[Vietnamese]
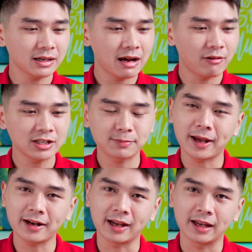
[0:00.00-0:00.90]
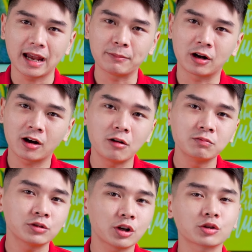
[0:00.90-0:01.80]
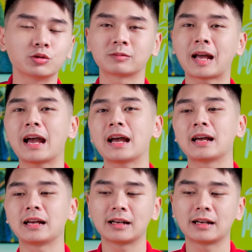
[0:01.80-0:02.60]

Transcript: Dell XPS này em nó không cho chúng ta